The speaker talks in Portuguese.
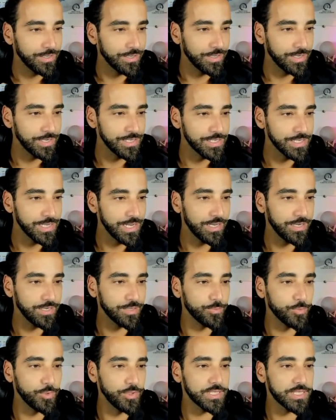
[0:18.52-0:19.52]

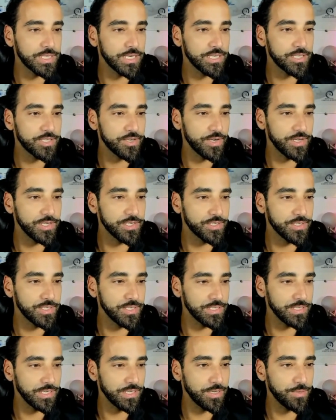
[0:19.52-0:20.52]
Graziella, muitas religiões
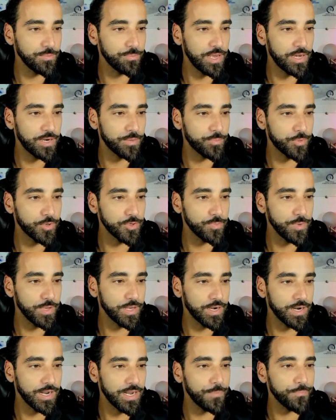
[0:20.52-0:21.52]
dizem que para
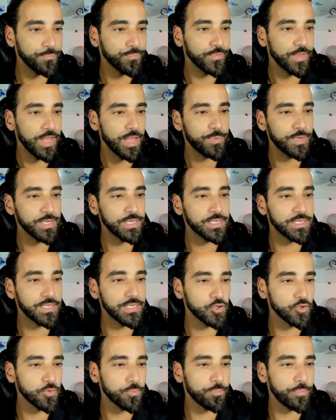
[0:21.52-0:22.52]
prosperar é
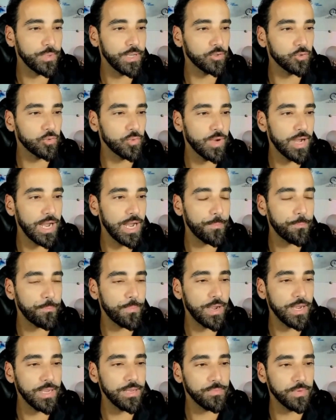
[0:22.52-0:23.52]
preciso perdoar
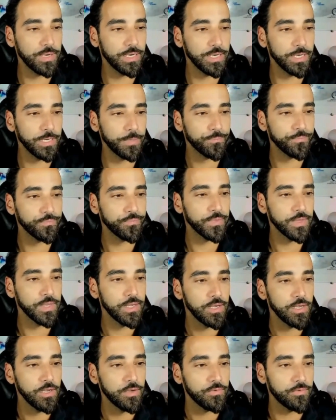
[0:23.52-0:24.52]
pai e mãe.
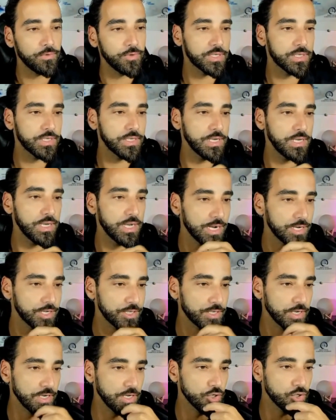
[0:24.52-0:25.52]
Você
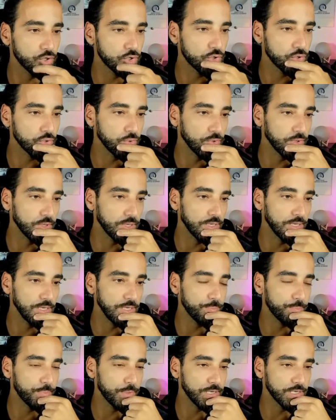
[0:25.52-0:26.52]
acha isso
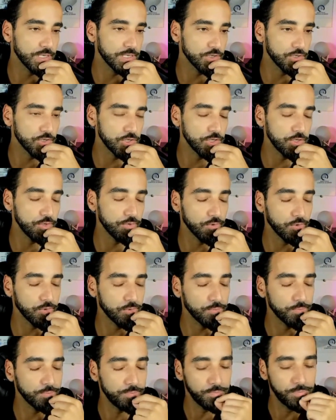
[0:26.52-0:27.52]

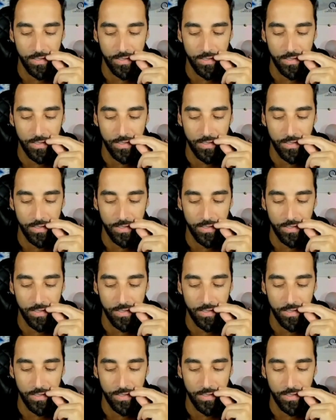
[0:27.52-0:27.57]
imprescindível?